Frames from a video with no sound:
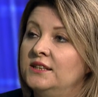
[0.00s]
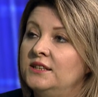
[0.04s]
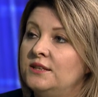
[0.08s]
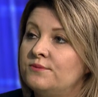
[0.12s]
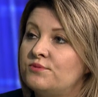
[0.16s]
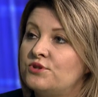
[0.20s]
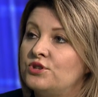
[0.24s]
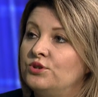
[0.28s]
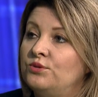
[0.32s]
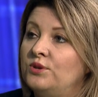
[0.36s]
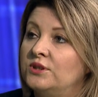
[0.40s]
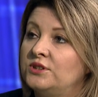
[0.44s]

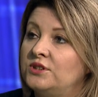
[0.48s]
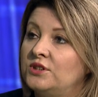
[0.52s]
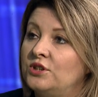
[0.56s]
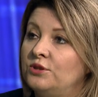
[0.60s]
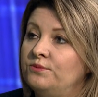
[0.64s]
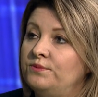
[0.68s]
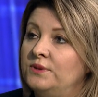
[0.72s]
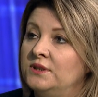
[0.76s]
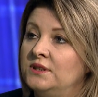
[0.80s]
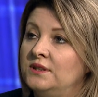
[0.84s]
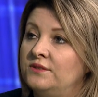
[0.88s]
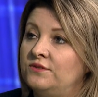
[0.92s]
na przykład
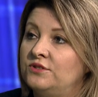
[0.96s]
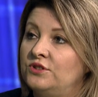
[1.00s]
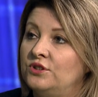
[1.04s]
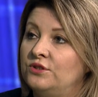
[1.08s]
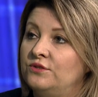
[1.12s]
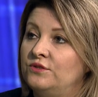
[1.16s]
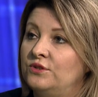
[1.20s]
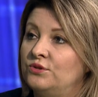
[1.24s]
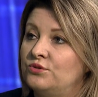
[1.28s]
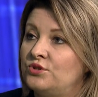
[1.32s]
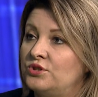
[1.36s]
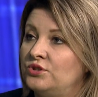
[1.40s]
ropę
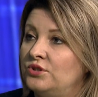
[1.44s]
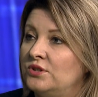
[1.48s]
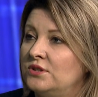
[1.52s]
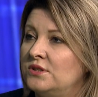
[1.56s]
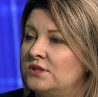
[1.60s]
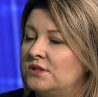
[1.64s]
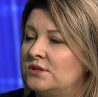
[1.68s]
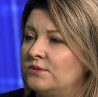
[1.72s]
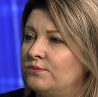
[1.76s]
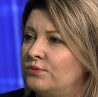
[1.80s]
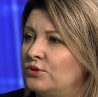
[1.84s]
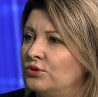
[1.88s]
naftową, czy to
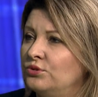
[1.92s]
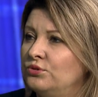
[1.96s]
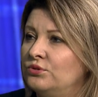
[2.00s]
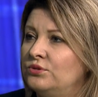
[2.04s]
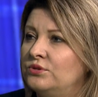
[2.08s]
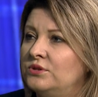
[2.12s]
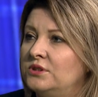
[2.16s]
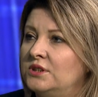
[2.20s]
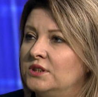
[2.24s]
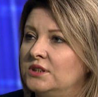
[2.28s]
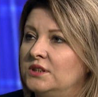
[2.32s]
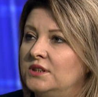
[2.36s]
jest
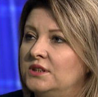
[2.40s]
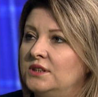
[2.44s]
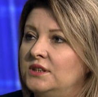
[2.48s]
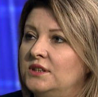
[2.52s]
produkty